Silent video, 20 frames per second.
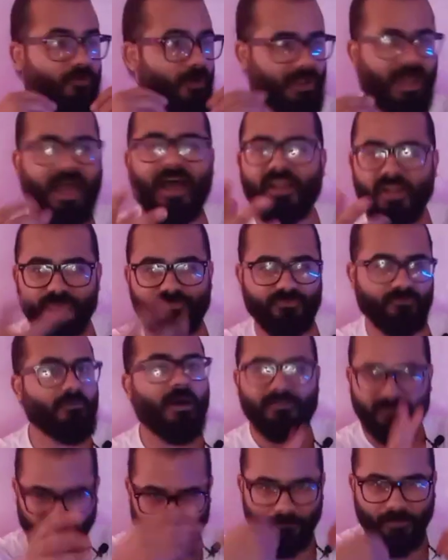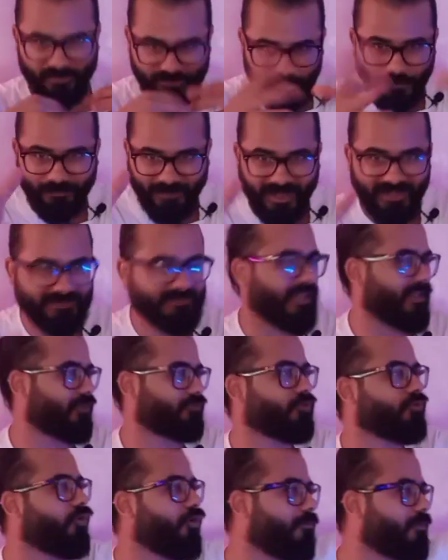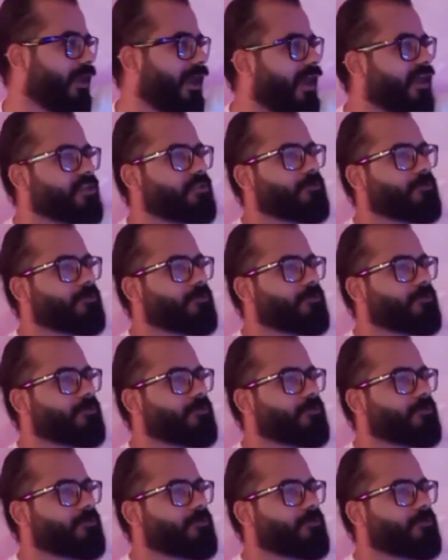وعارف ما اتربيتش بجد انا طول عمري